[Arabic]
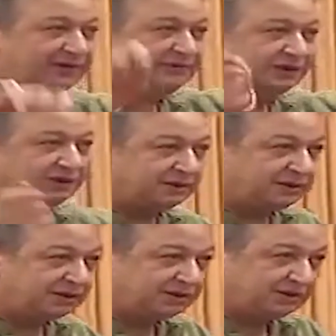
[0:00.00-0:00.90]
الفنان
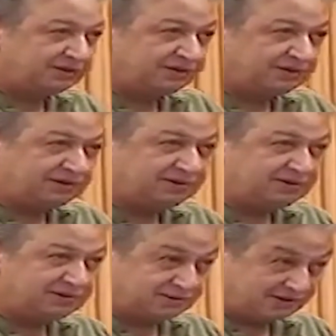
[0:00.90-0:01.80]
نور الشريف
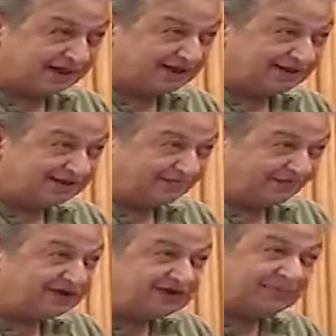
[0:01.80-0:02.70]
واحد من أهم
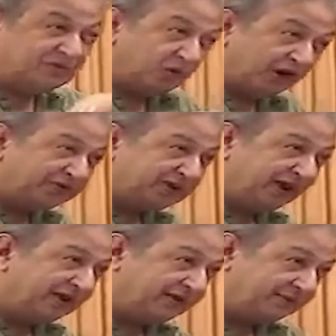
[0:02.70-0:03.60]
الفنانين في
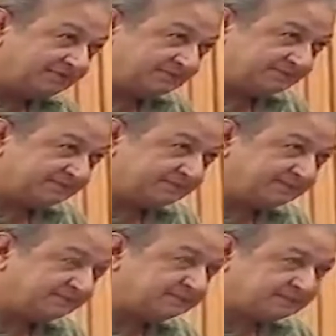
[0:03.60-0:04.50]
تاريخ السينما
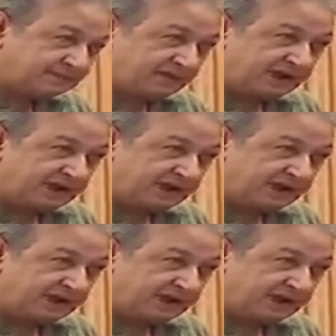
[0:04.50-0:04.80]
المصرية عموما